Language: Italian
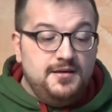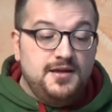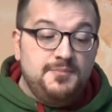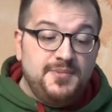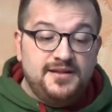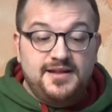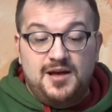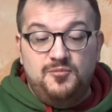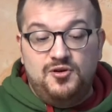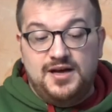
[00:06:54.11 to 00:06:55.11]
E
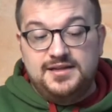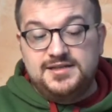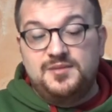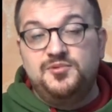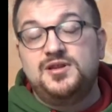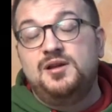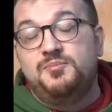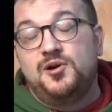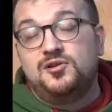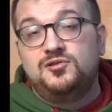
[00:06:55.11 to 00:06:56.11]
partiamo ad esempio
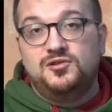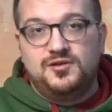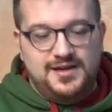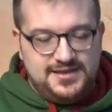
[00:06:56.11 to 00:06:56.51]
dal porto